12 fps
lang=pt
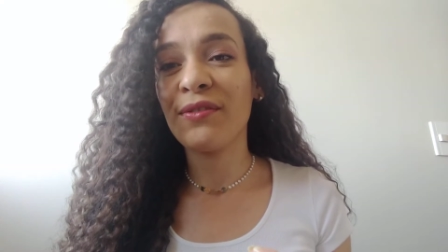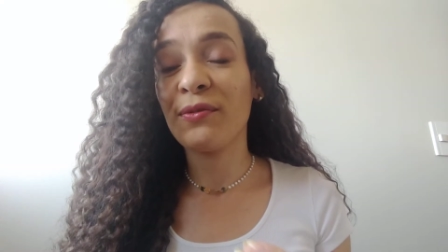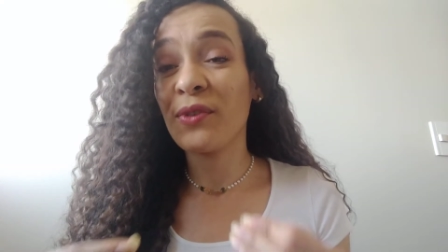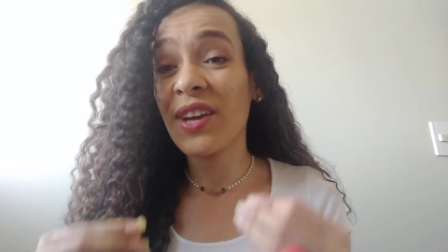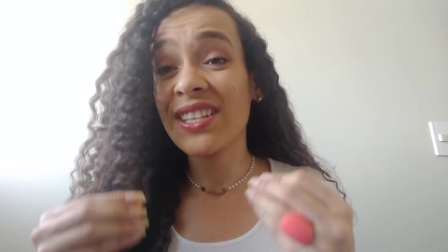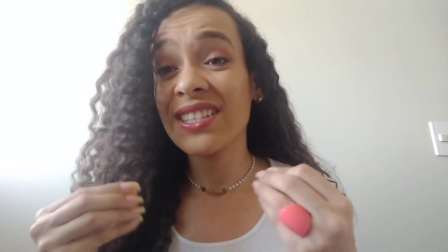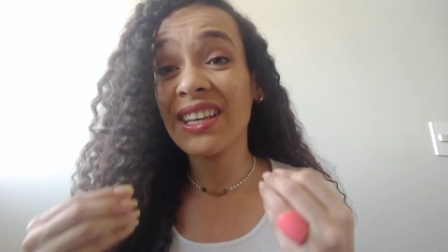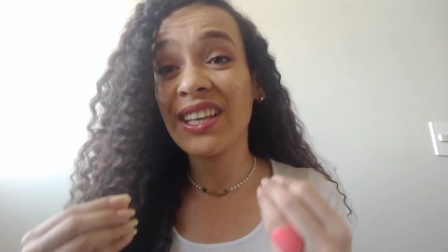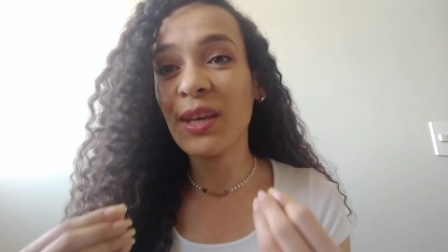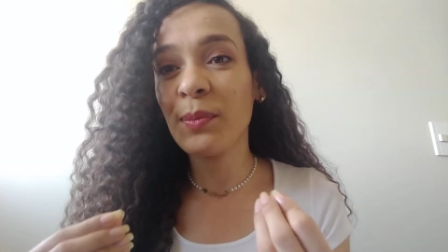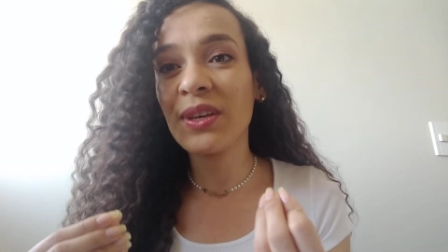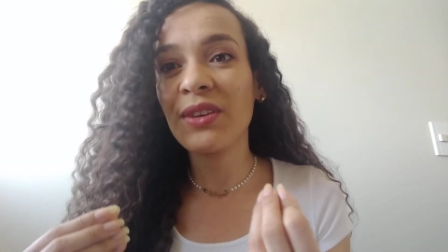foi essa
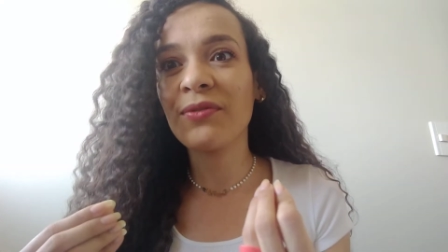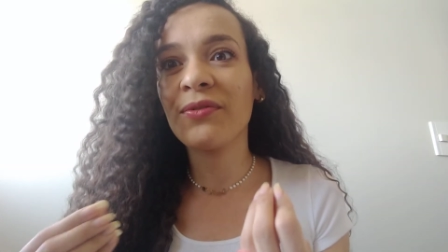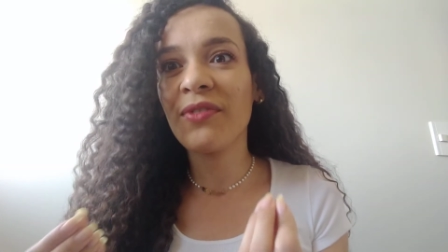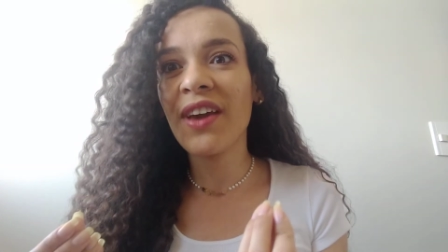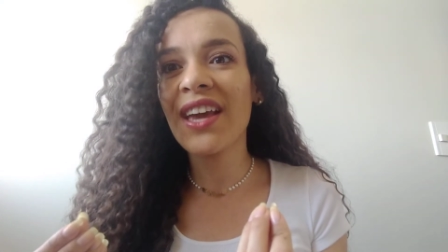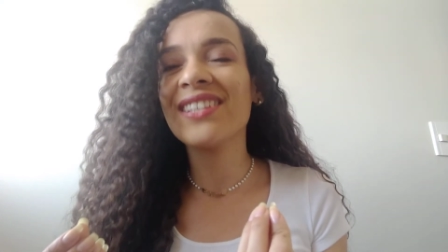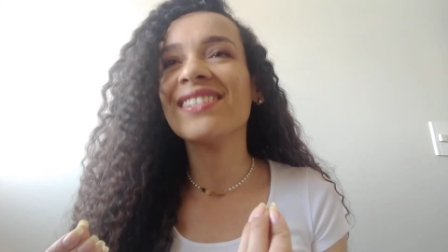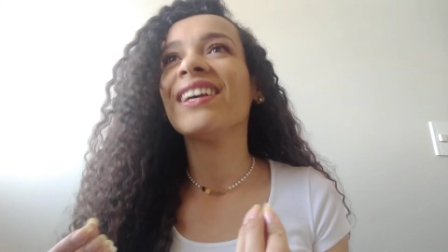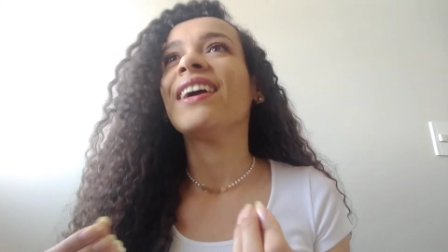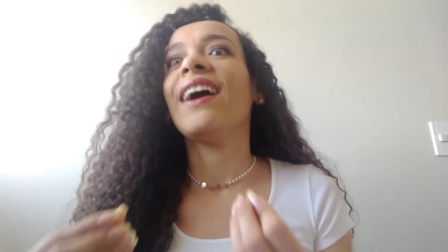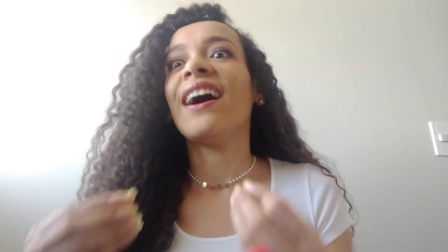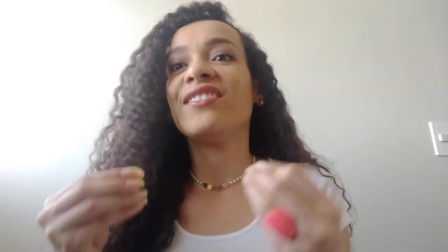equipe que fez
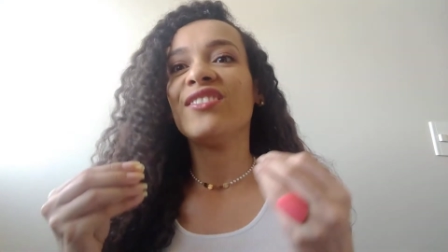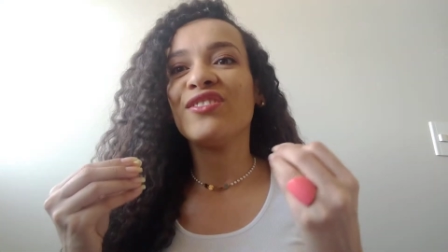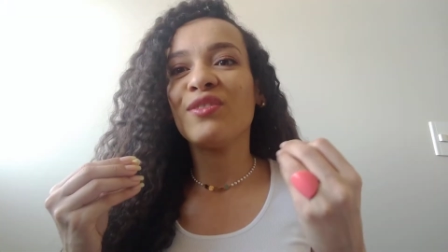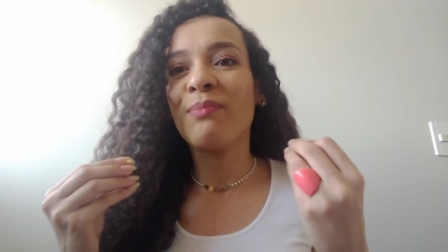a gente